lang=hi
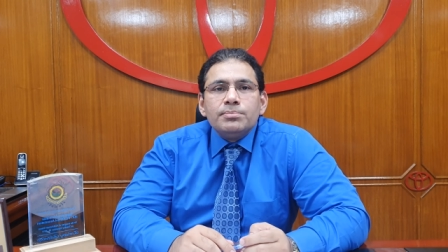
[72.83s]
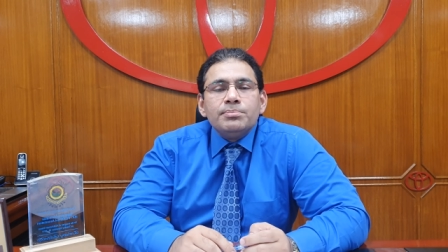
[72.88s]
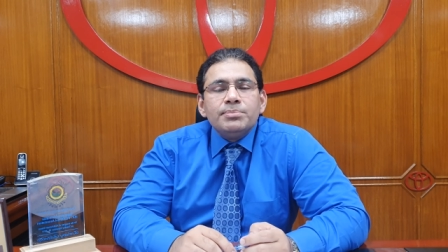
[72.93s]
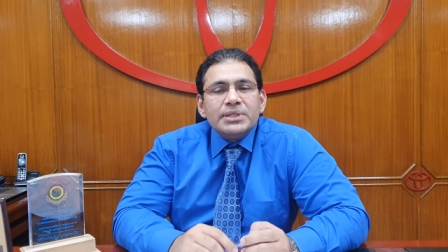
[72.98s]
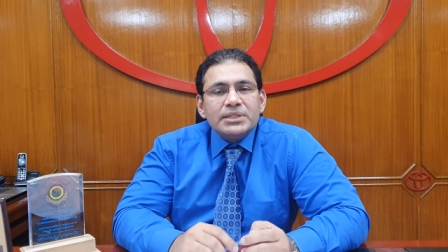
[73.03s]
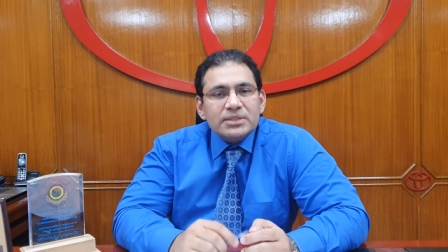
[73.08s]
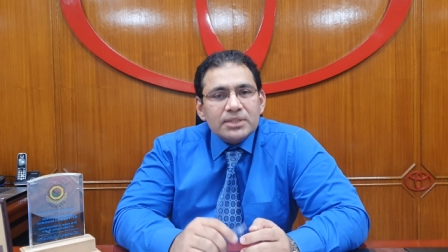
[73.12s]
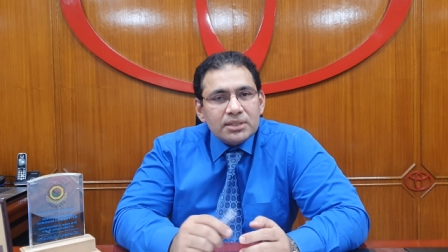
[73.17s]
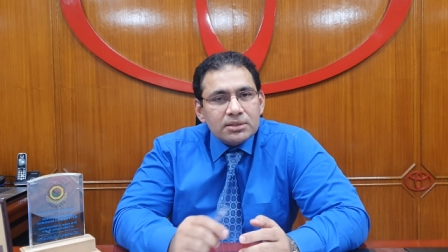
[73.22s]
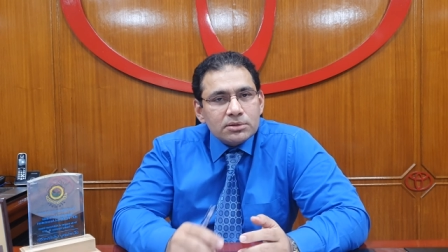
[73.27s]

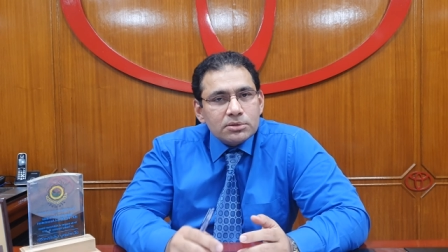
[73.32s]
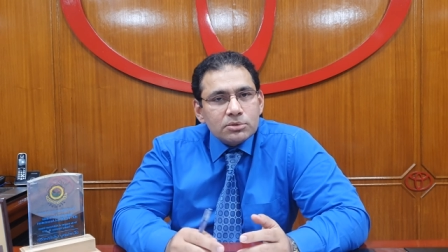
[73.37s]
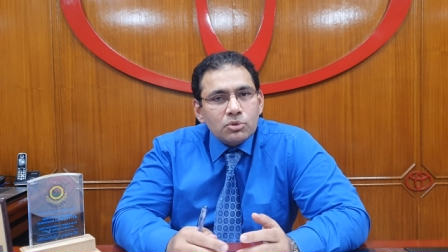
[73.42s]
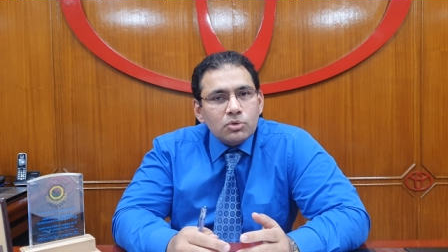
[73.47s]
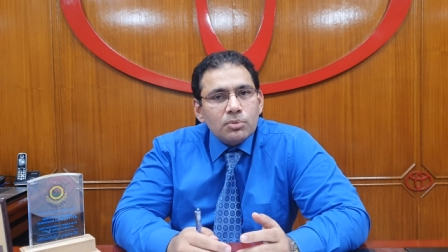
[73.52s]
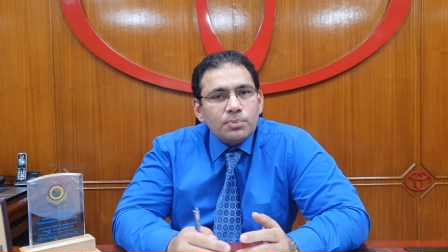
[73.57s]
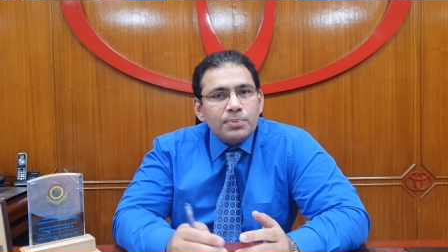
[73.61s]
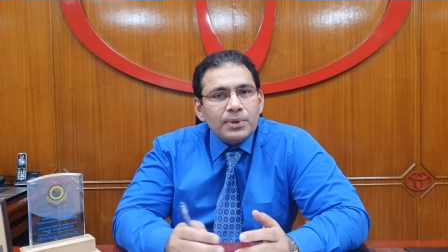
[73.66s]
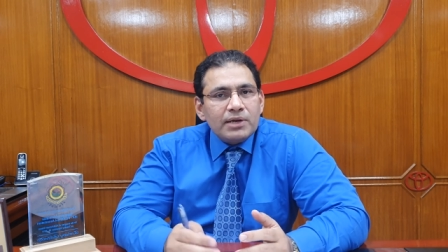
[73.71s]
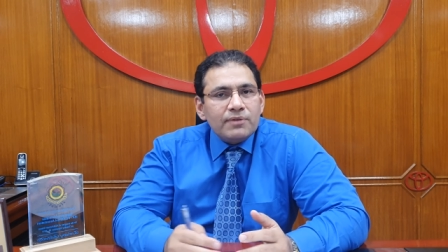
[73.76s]
बिज़नेस
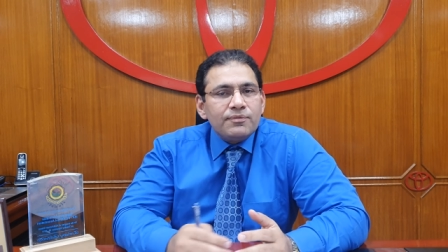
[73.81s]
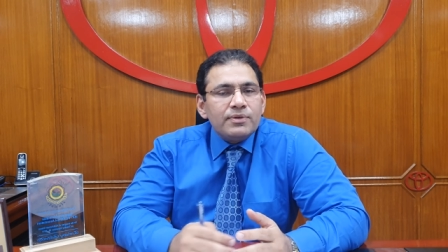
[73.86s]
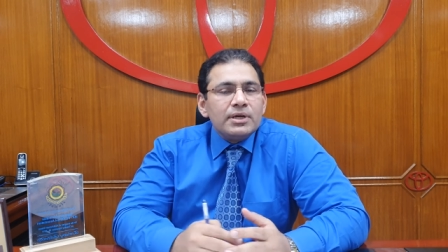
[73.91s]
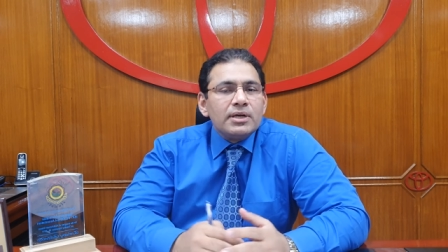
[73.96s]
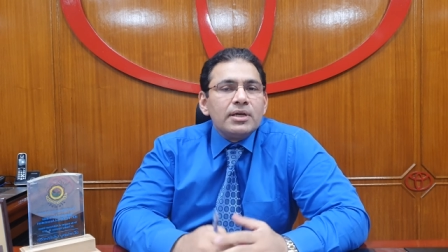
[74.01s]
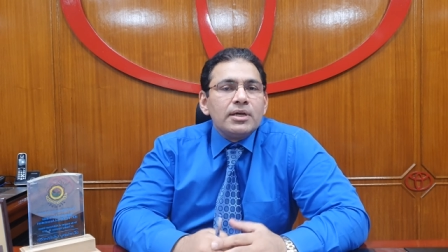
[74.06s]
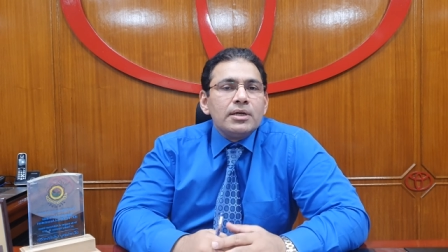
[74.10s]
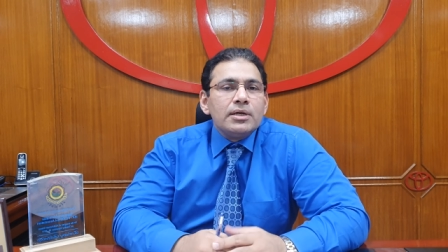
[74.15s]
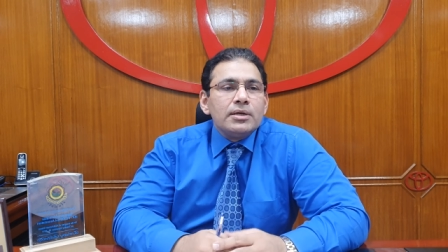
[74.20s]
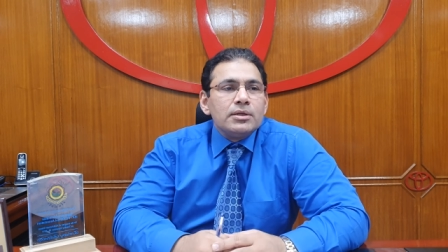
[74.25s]
को प्रेफर
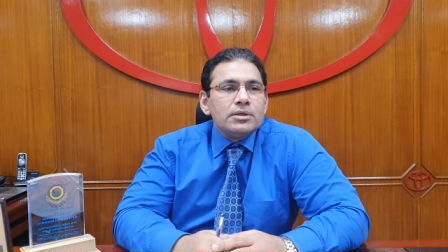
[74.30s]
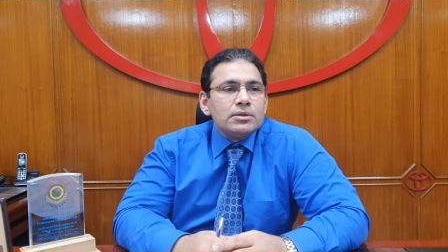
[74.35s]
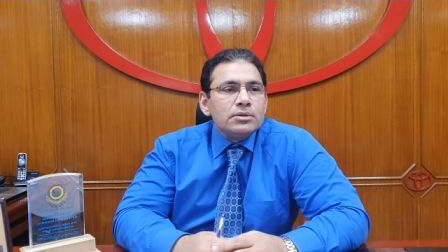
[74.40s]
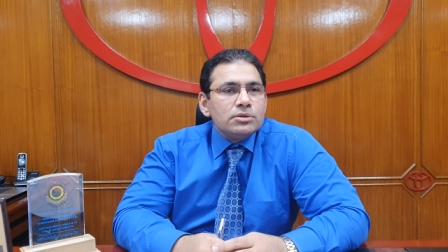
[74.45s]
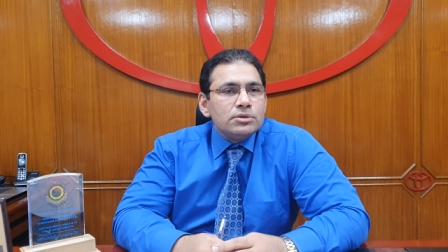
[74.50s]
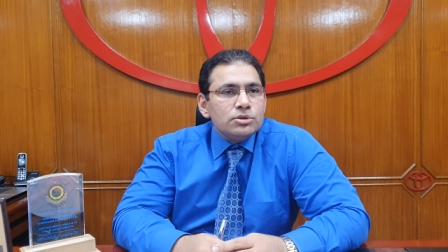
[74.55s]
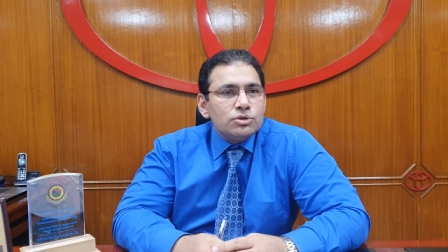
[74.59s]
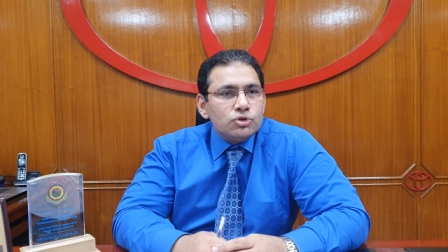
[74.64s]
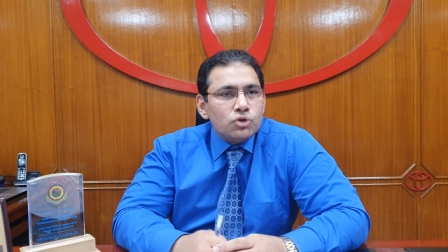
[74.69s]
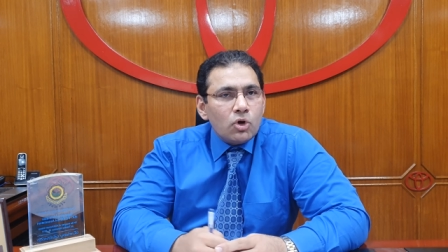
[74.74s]
करें
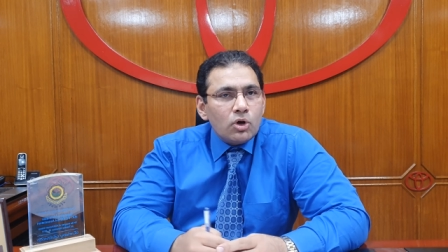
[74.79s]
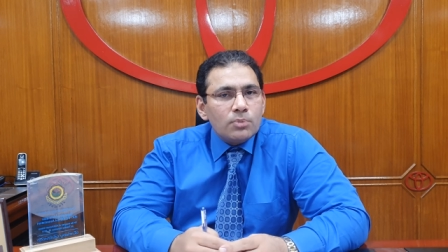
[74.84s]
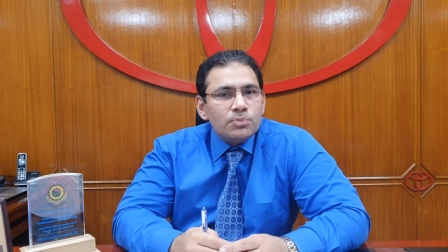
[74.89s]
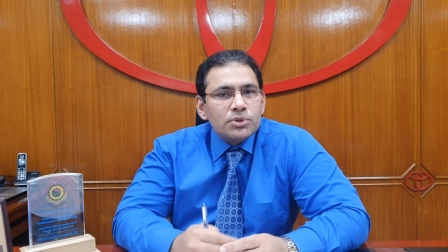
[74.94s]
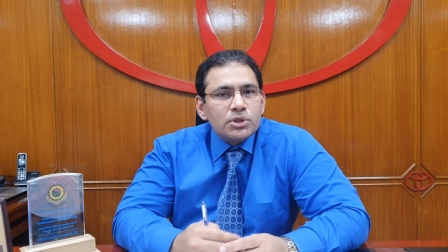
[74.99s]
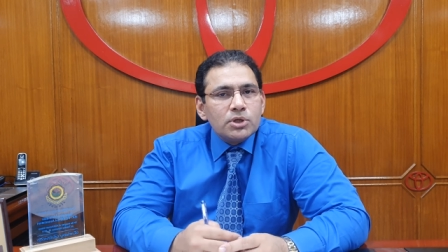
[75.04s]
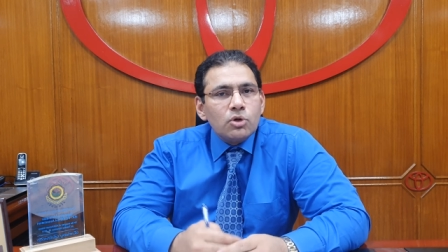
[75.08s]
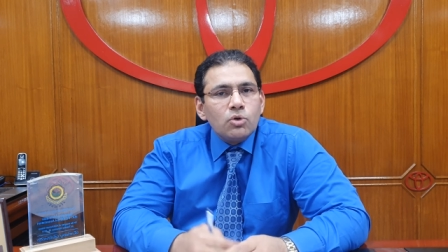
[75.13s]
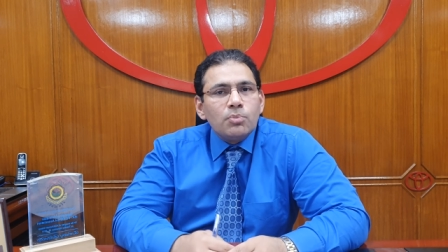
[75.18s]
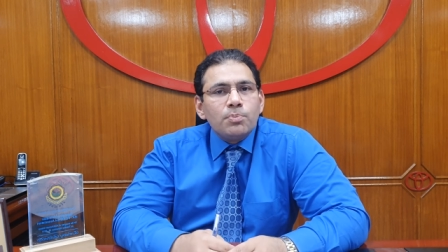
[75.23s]

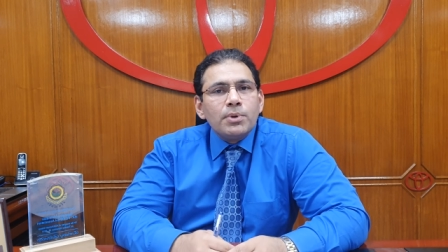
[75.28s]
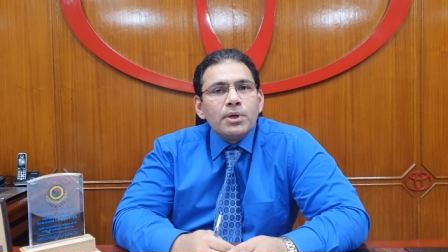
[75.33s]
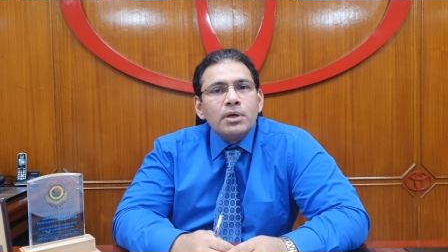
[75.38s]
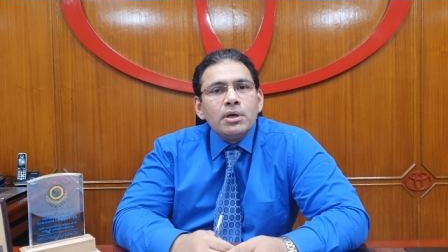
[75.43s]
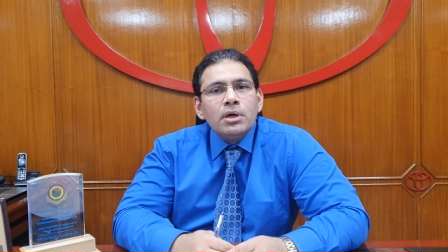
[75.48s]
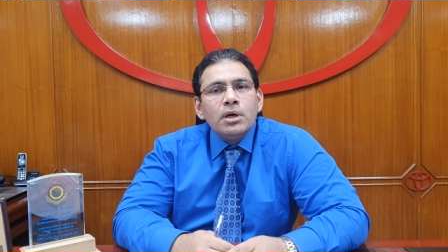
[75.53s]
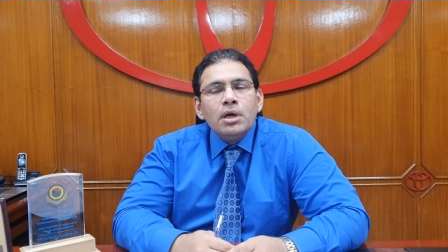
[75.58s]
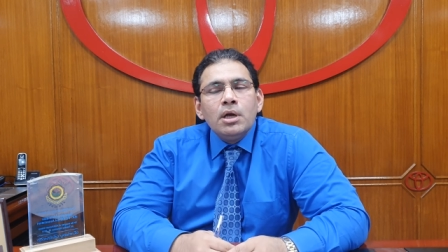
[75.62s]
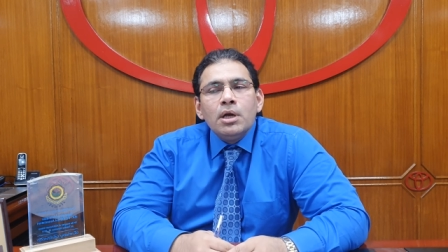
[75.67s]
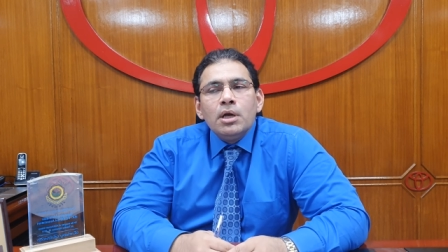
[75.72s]
जॉब्स के ऊपर
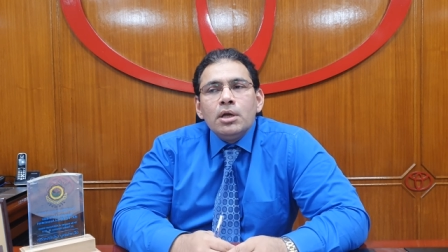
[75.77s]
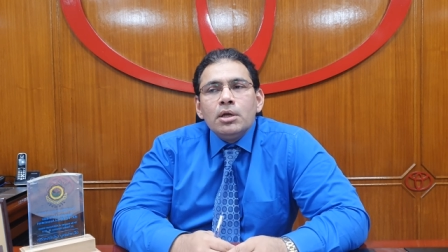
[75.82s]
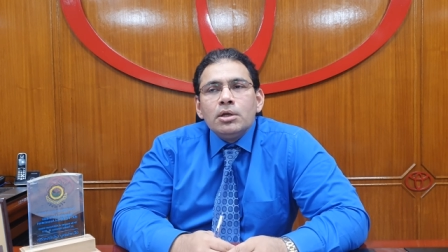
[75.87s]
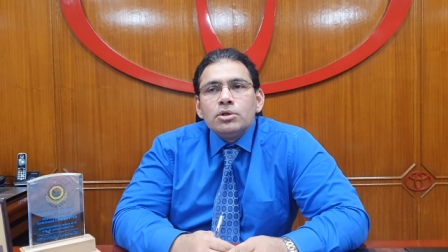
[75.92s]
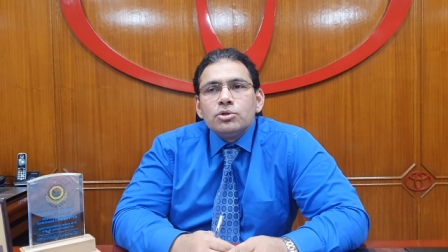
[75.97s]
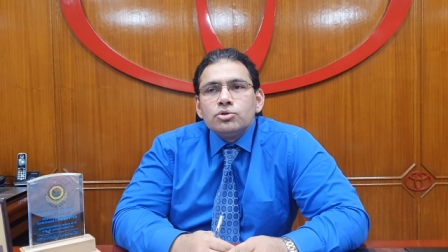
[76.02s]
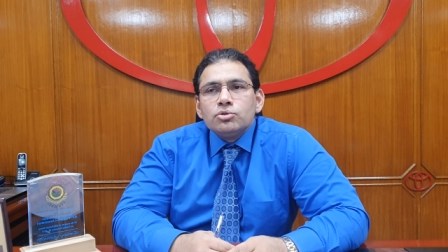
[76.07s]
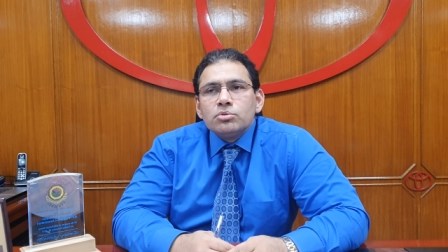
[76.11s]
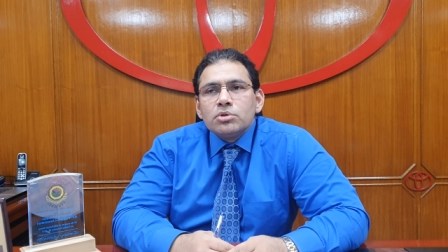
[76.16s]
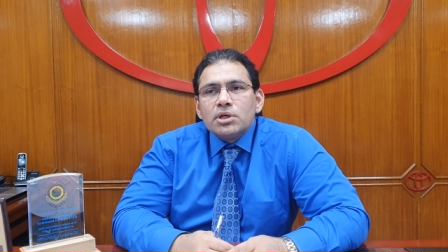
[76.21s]

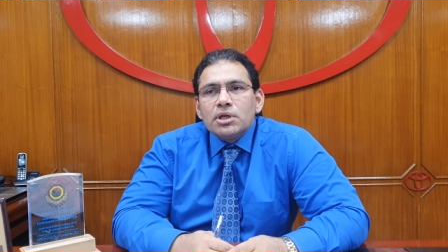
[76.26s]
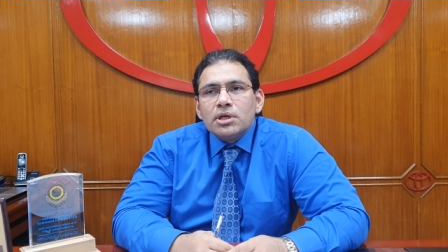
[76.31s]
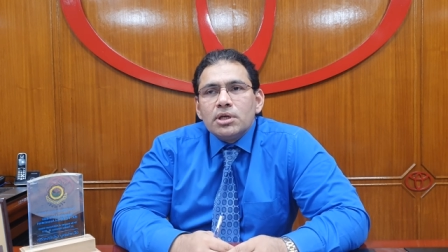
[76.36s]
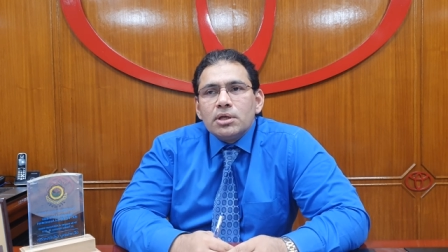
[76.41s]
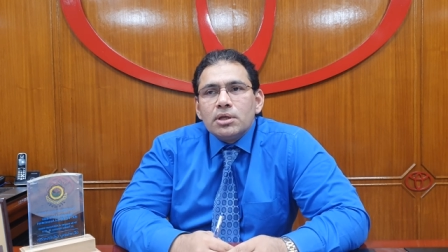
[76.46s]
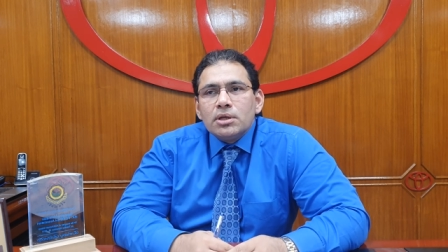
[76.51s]
क्योंकि